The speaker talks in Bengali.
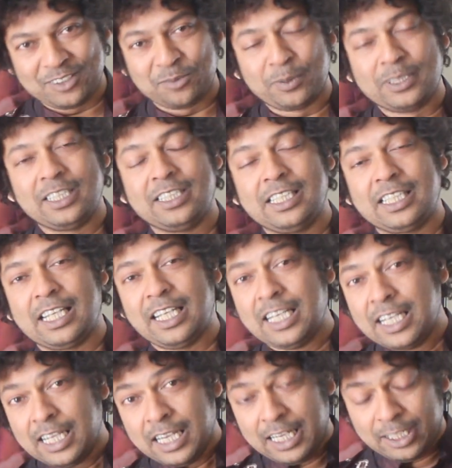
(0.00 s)
তোমাদের দিকে
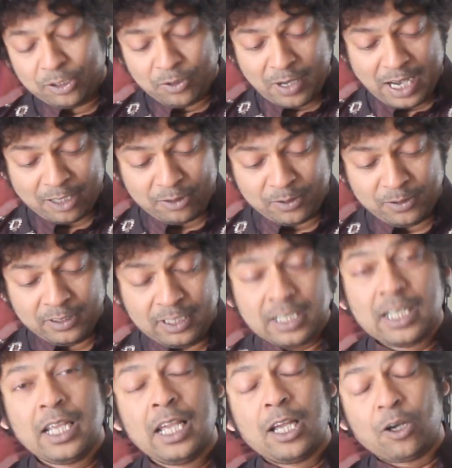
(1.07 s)
তো এখন
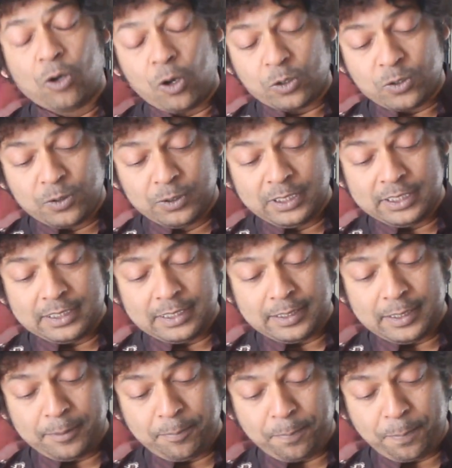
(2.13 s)
ঘটনা হইতেছে যে